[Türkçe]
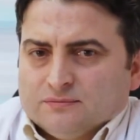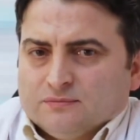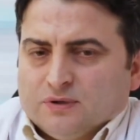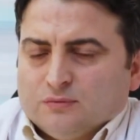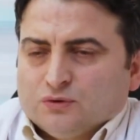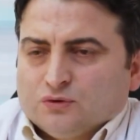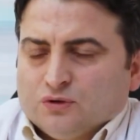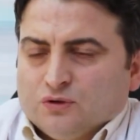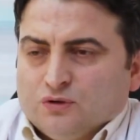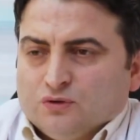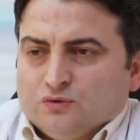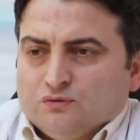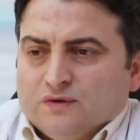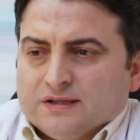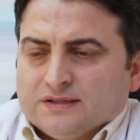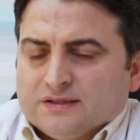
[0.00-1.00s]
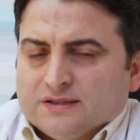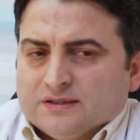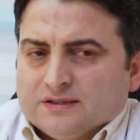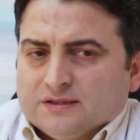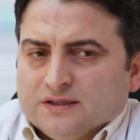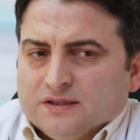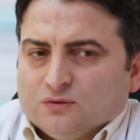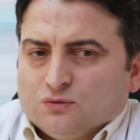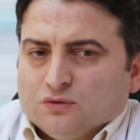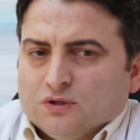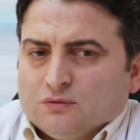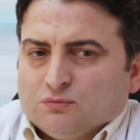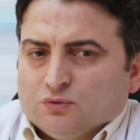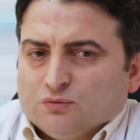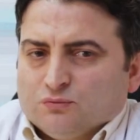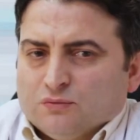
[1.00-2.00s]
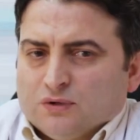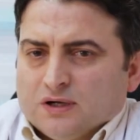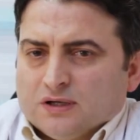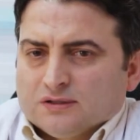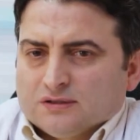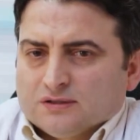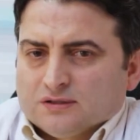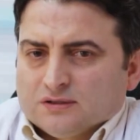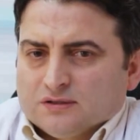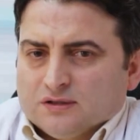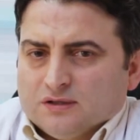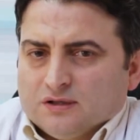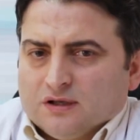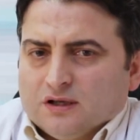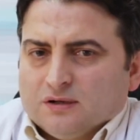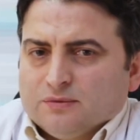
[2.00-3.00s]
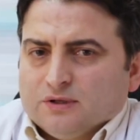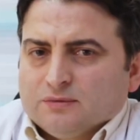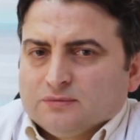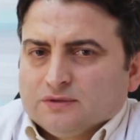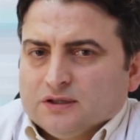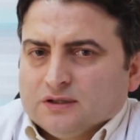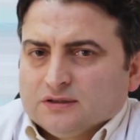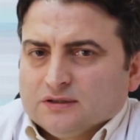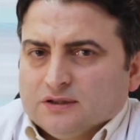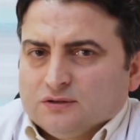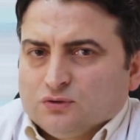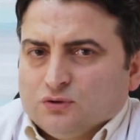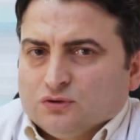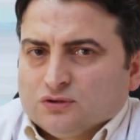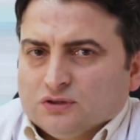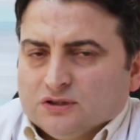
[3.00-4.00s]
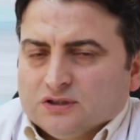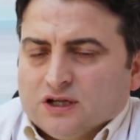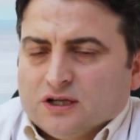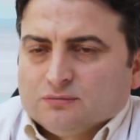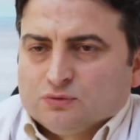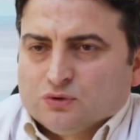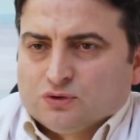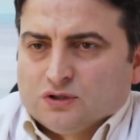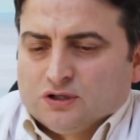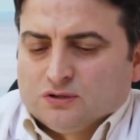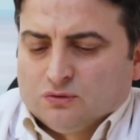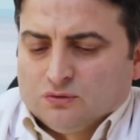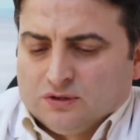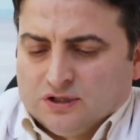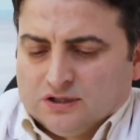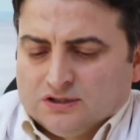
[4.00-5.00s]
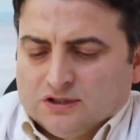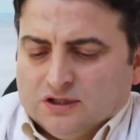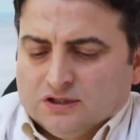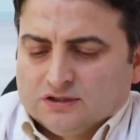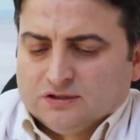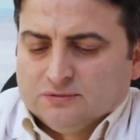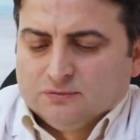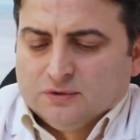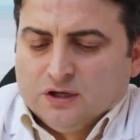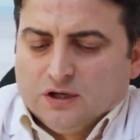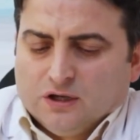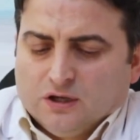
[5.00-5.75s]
Pamukkale Üniversitesi'nde kulak burun boğaz e, ana bilim dalında 4 yıl yardım doçent olarak çalıştım.